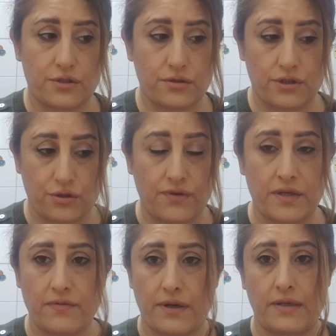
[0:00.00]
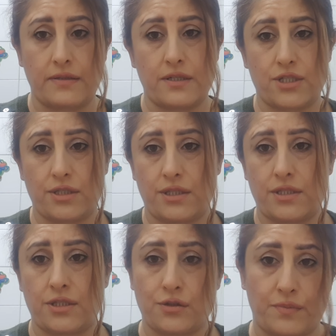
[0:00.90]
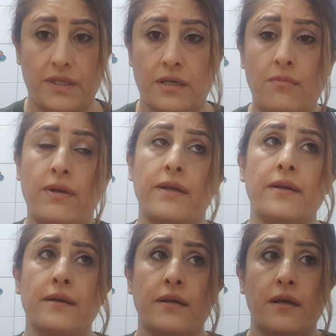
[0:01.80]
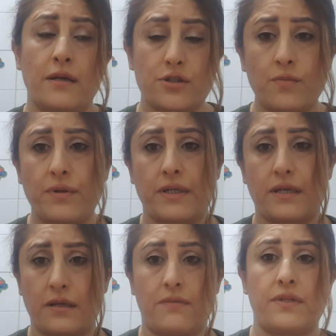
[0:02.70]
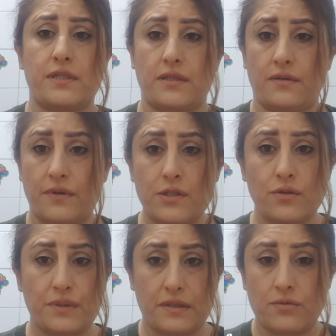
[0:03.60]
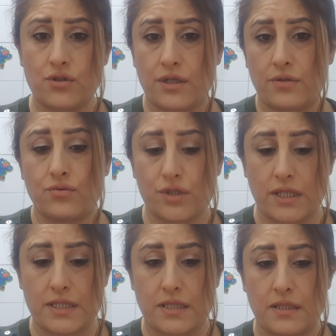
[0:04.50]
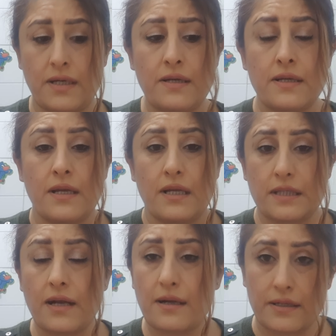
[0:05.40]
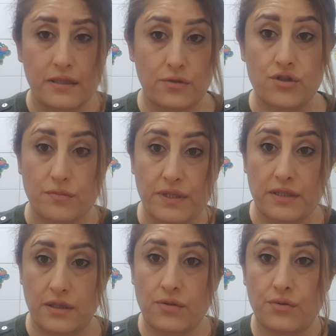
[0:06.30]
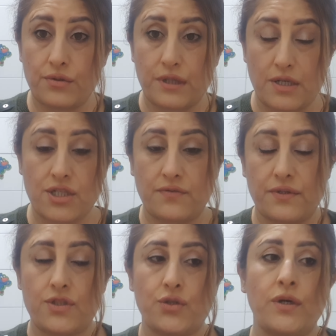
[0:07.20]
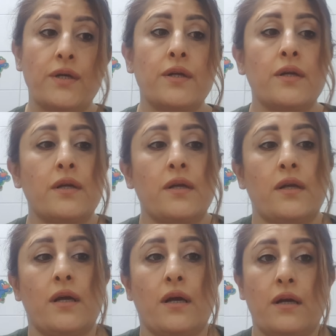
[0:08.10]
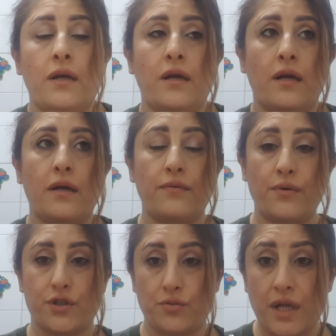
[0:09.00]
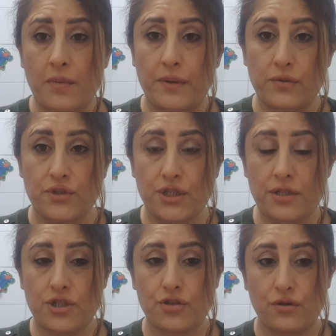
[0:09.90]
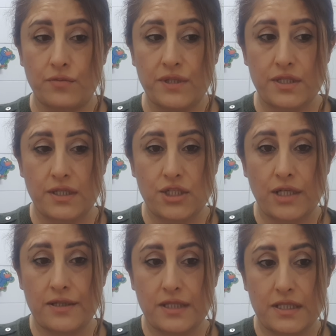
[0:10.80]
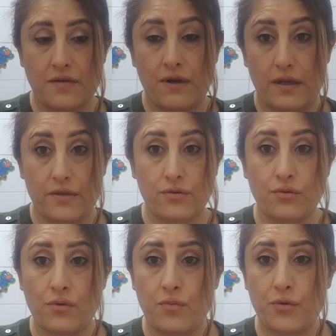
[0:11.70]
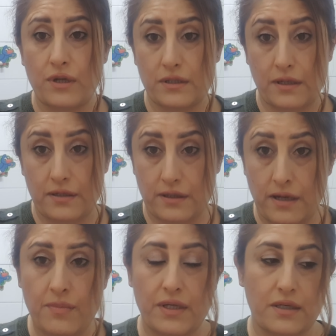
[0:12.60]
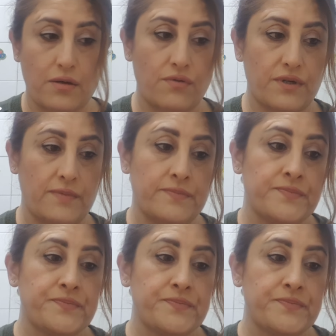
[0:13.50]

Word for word: что воевали наши дети, что погибли, чтобы блокировать это видео, потому что это ужасно, да, так как они тоже блокируют наши видео. В общем, так получилось, что мы сначала создавали эту группу для, для блокировки.